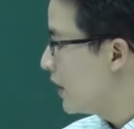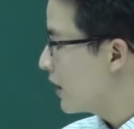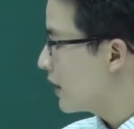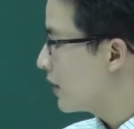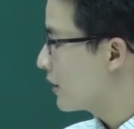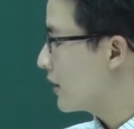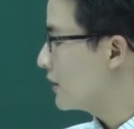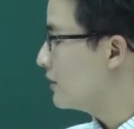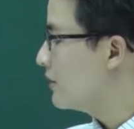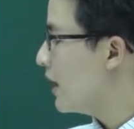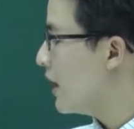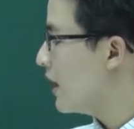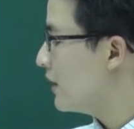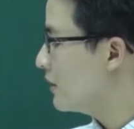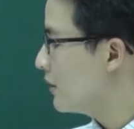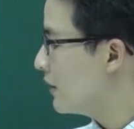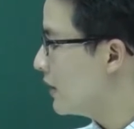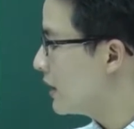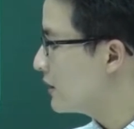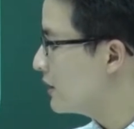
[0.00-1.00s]
À, cái thứ hai
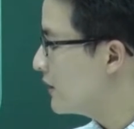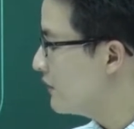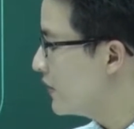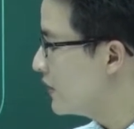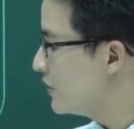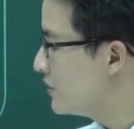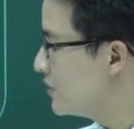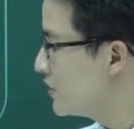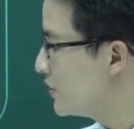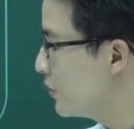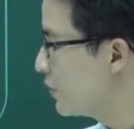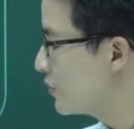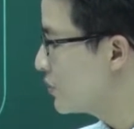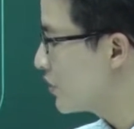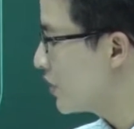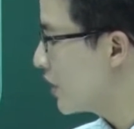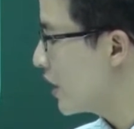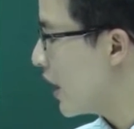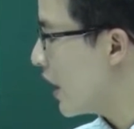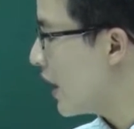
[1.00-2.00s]
đó là tích phân từ trừ một
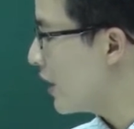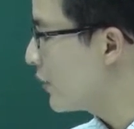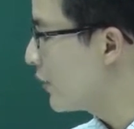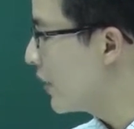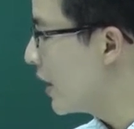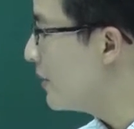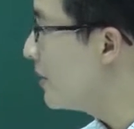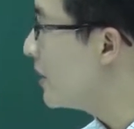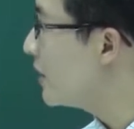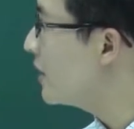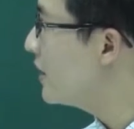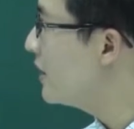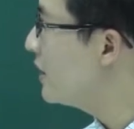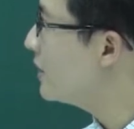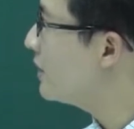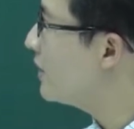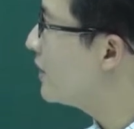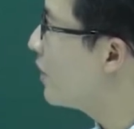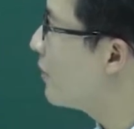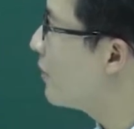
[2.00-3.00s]
cho đến hai của f(x) dx thì